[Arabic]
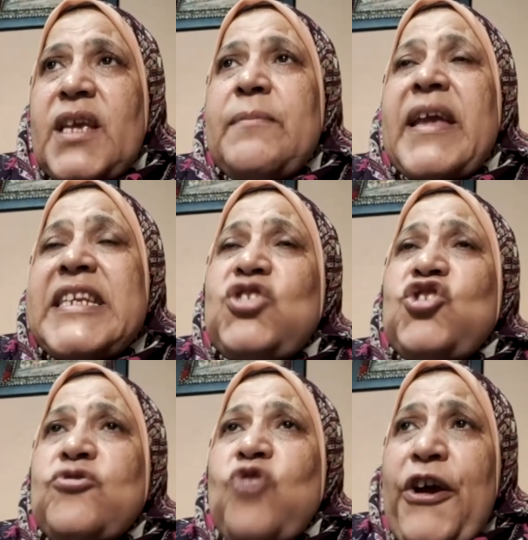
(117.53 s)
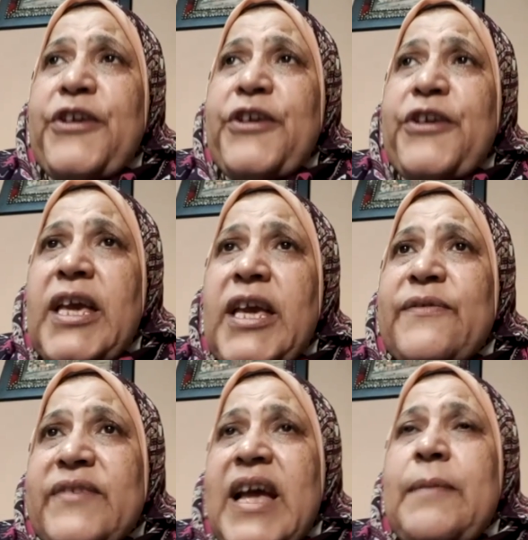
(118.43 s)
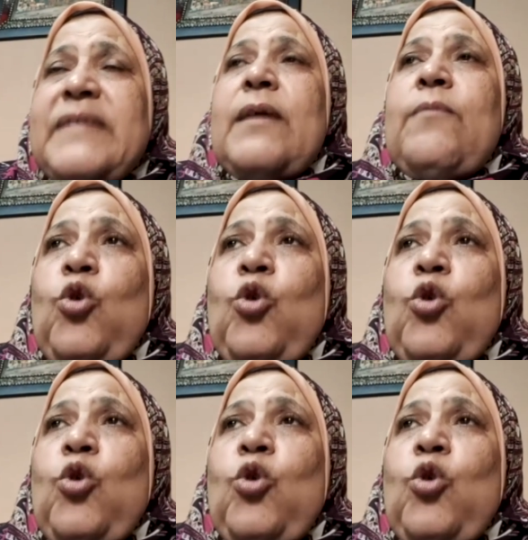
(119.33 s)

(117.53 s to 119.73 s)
ان ما كانتش الضحيه هي نفسها مثلا